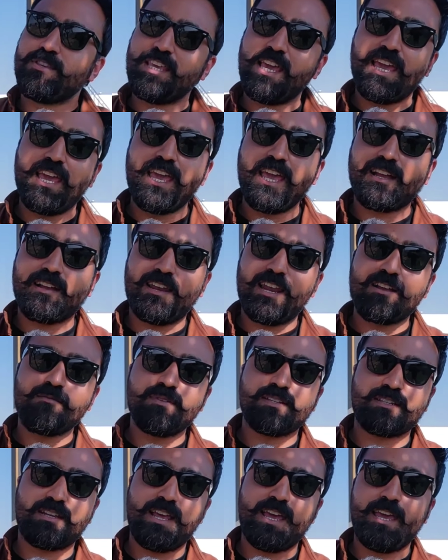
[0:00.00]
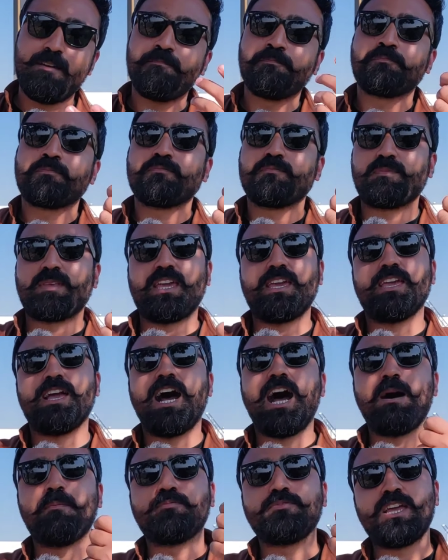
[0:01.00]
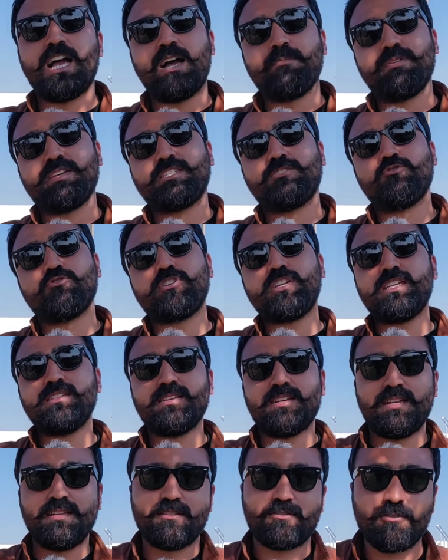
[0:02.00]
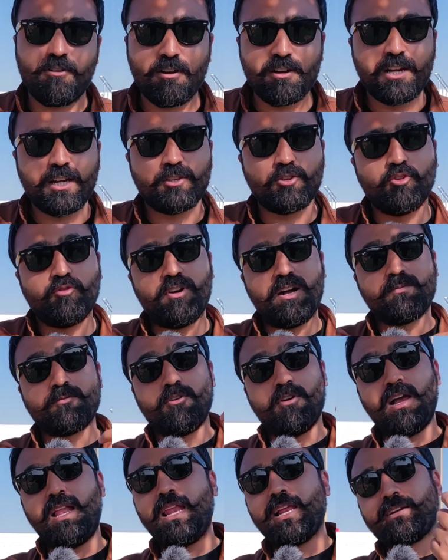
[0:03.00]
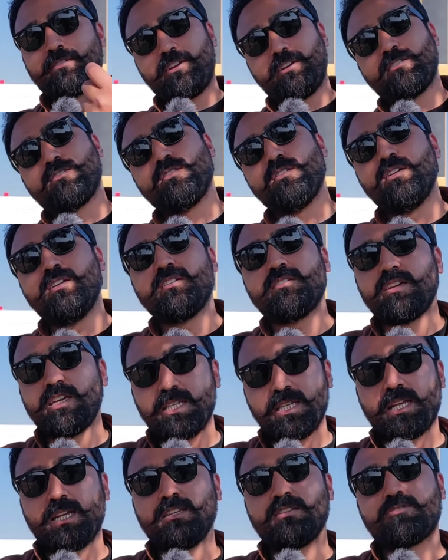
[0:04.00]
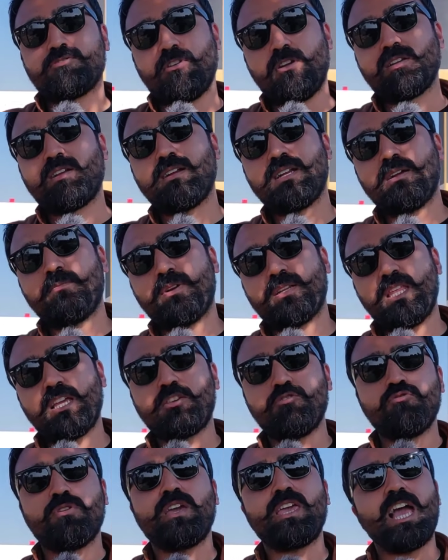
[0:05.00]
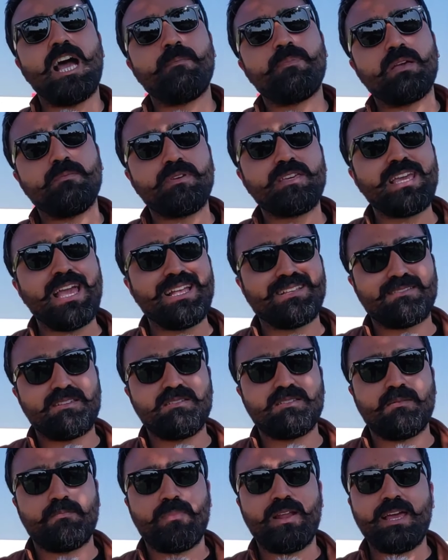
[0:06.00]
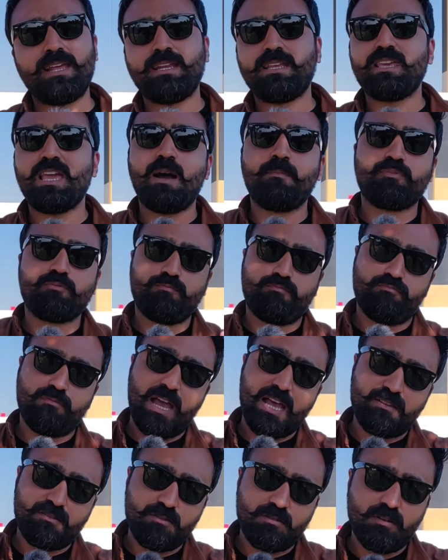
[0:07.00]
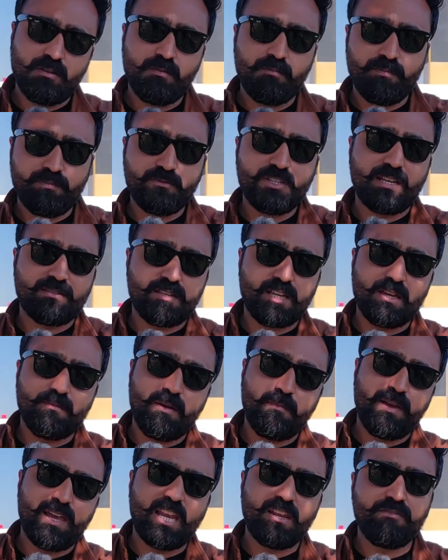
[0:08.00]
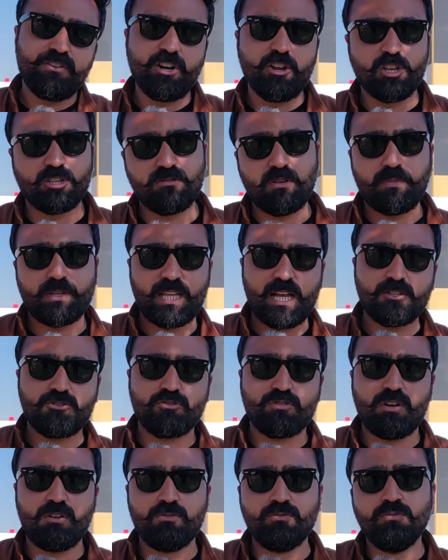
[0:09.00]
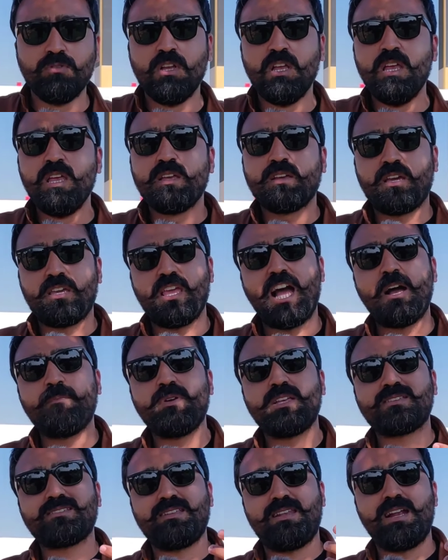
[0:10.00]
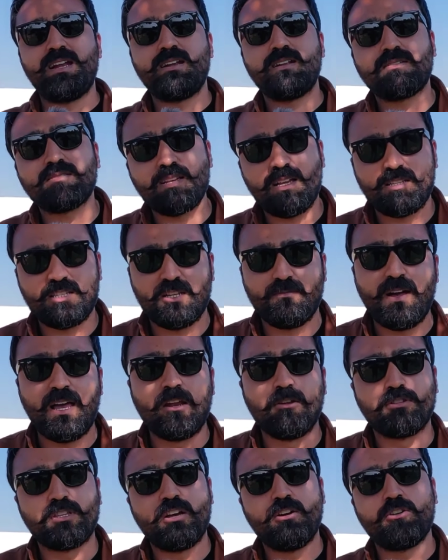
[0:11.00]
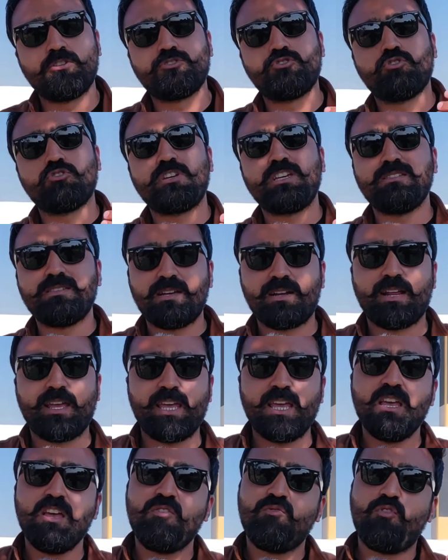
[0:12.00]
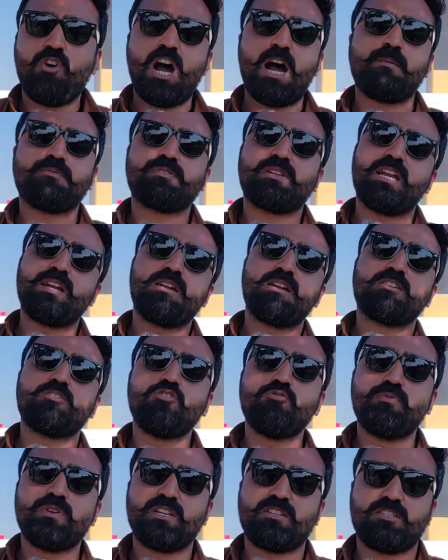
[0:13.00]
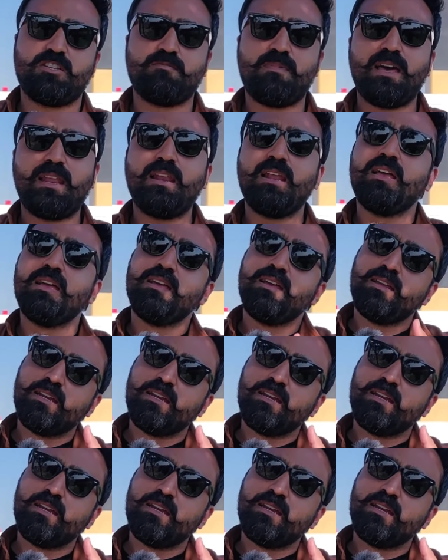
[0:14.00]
ये एक अलग मसला है कि आप यहाँ पे जो गीज़र इंस्टॉल करते हो वो आपको इलेक्ट्रिक गीज़र इंस्टॉल करना पड़ता है क्योंकि यहाँ पे अभी गैस की सप्लाई नहीं है आप एज um, जैसे कि मैं पहले वीडियोस में बता चुका हूँ कि यहाँ पे सिलेंडर्स का इस्तेमाल होता है और जो गीज़र है वो आप सिलेंडर के ऊपर इस्तेमाल